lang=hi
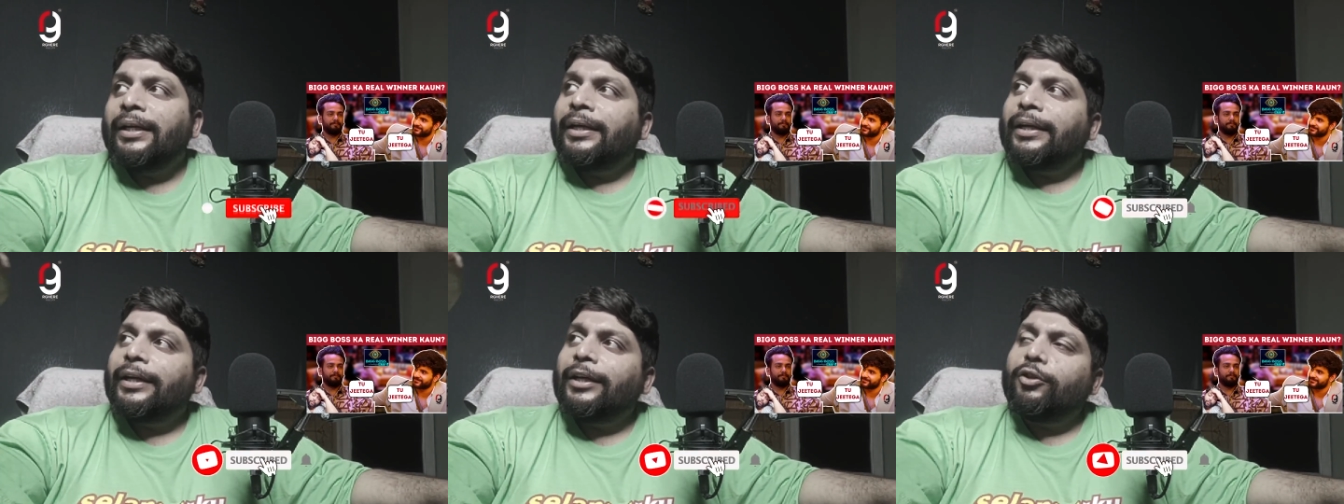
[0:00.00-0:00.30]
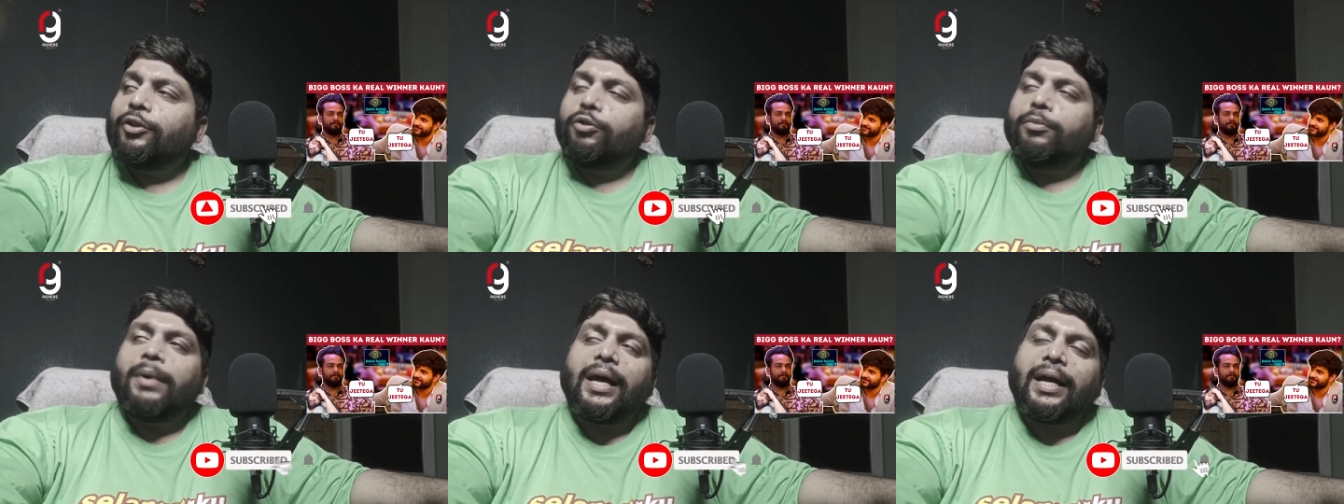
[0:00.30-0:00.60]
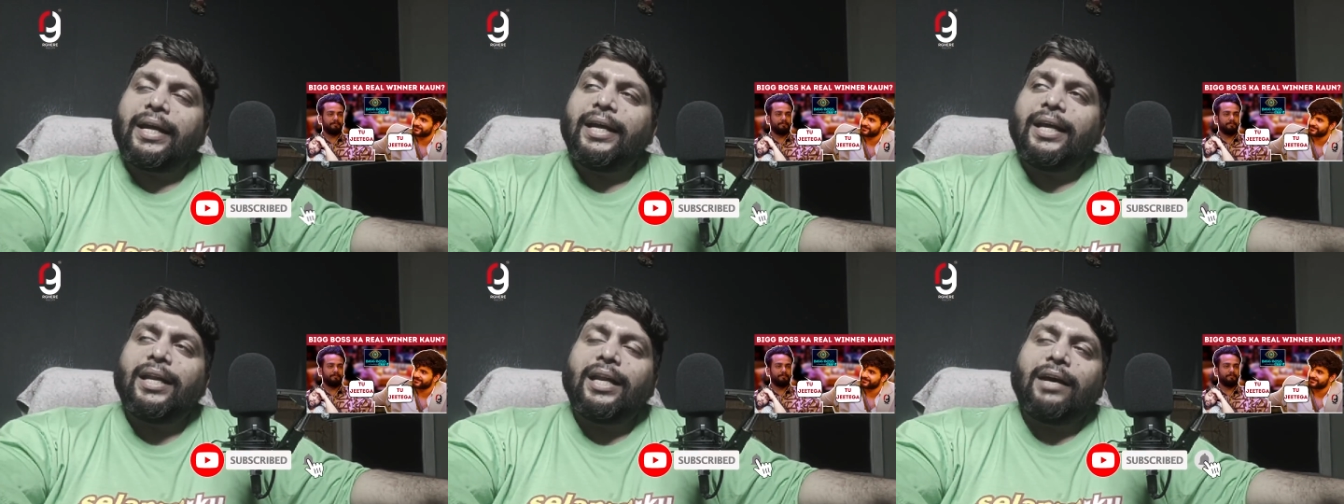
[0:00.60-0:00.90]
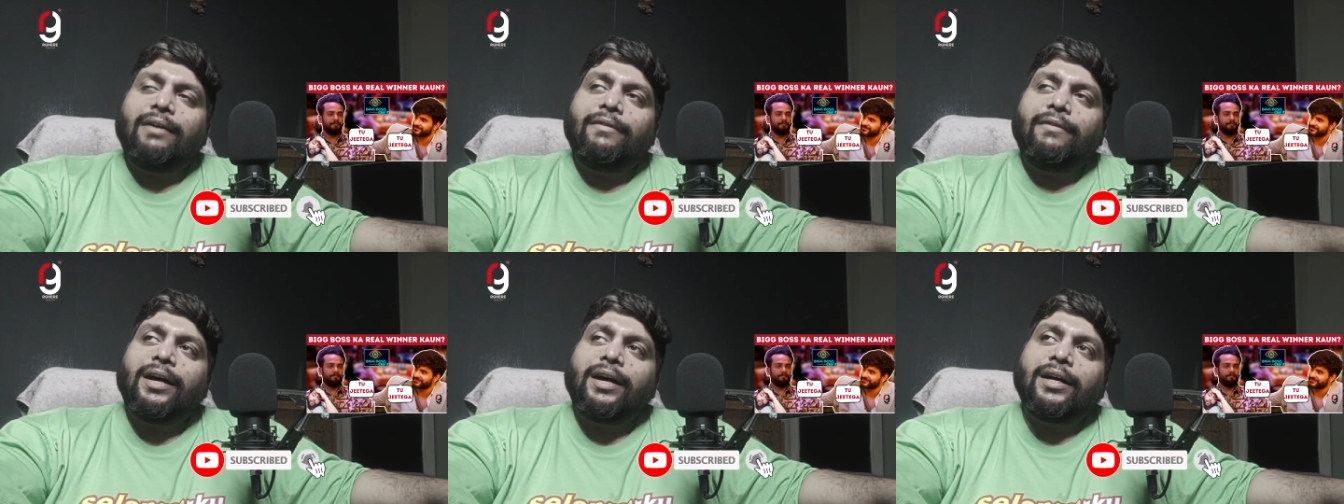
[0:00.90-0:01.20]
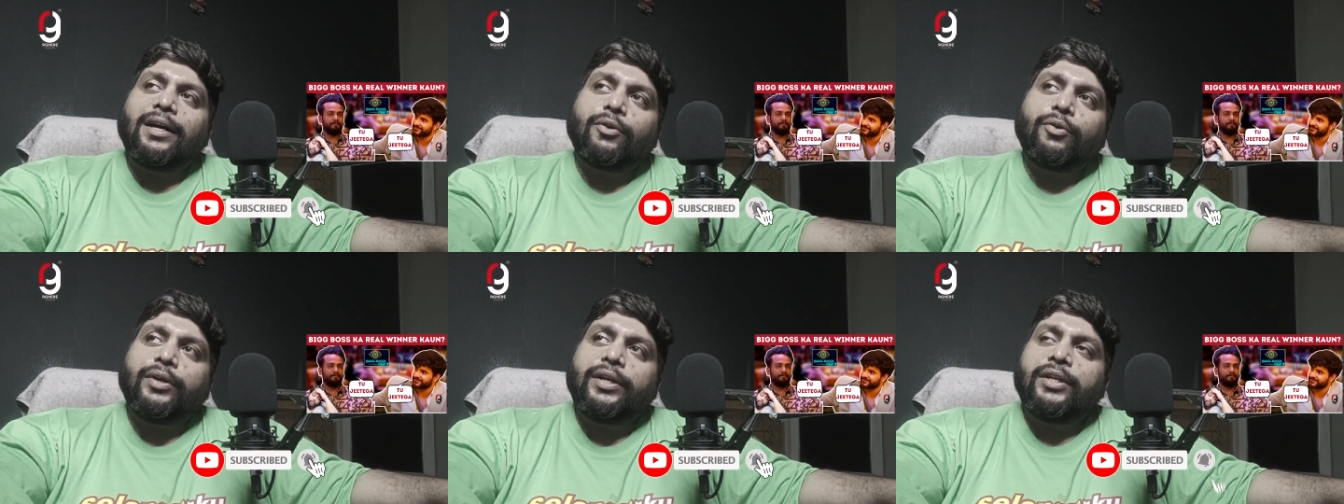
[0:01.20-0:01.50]
कि तुम्हारे अलावा
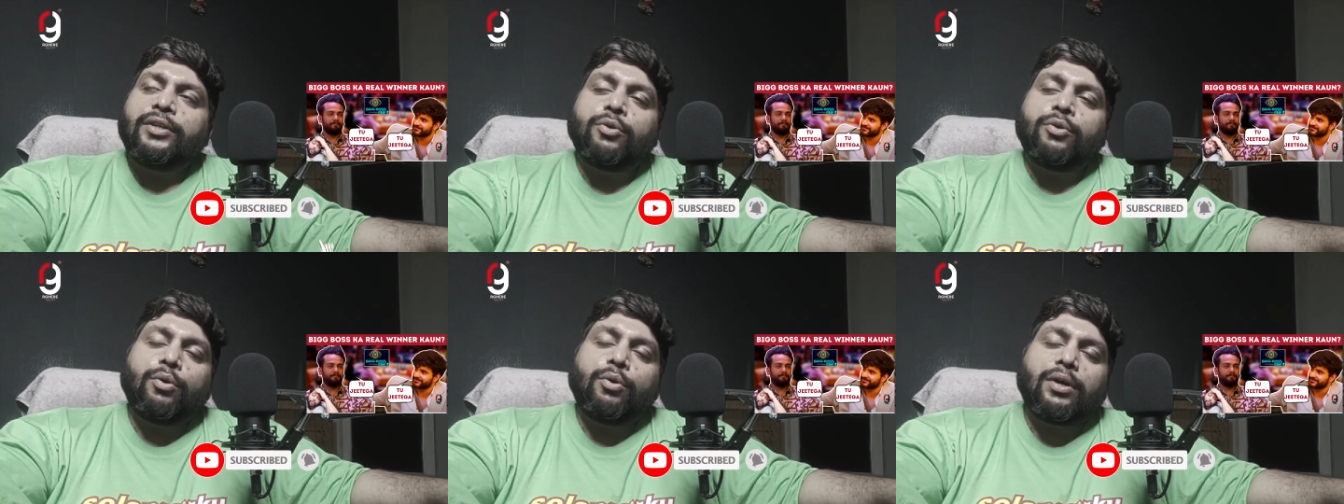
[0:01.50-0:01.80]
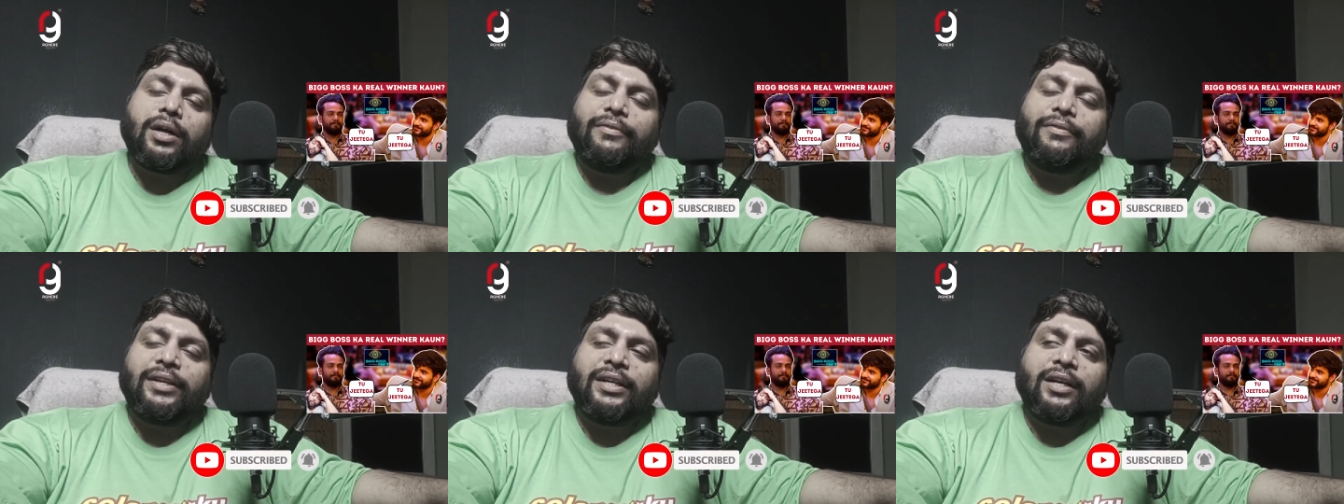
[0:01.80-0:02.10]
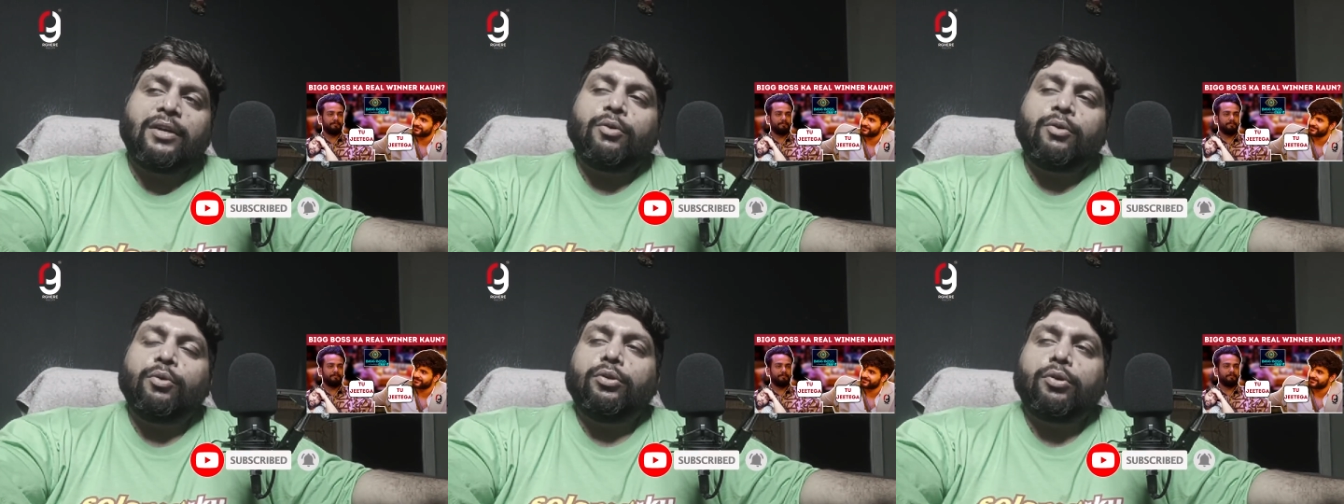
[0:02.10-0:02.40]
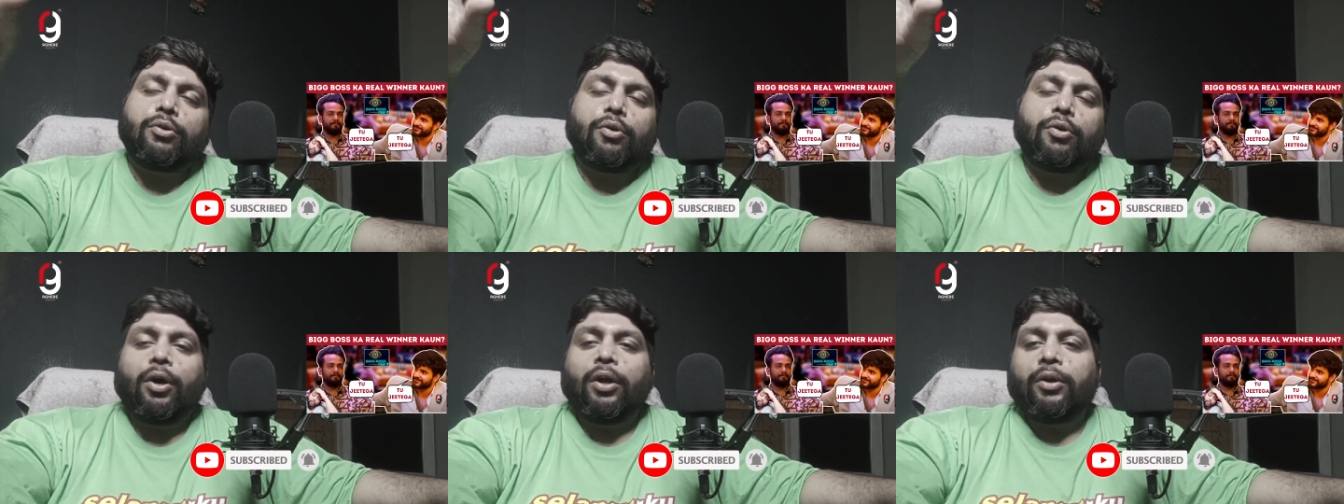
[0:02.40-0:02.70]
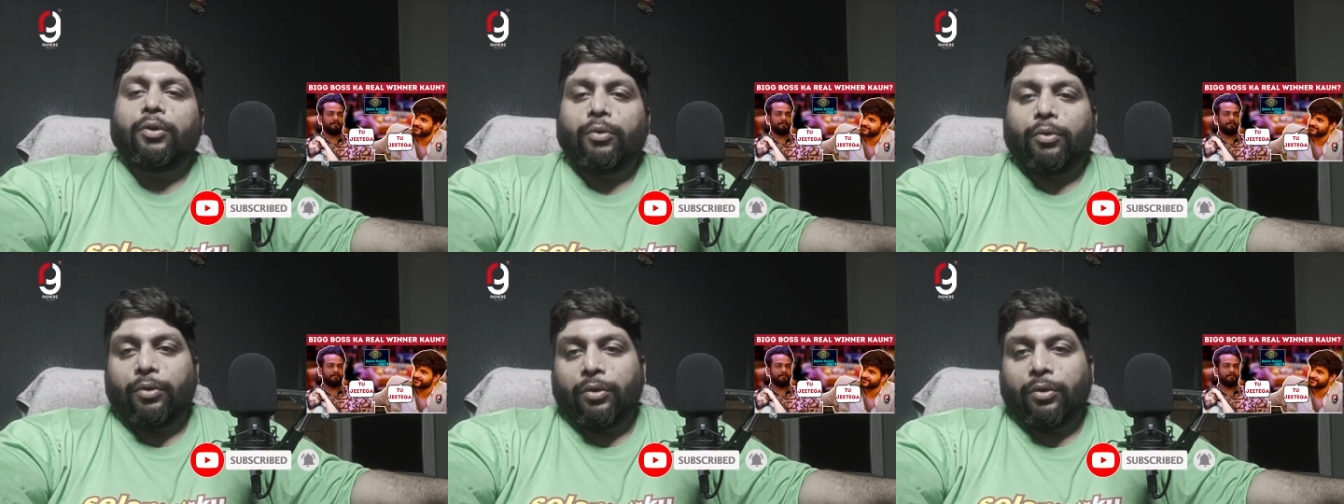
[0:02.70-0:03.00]
अगर कोई शो का विनर हो तो कौन हो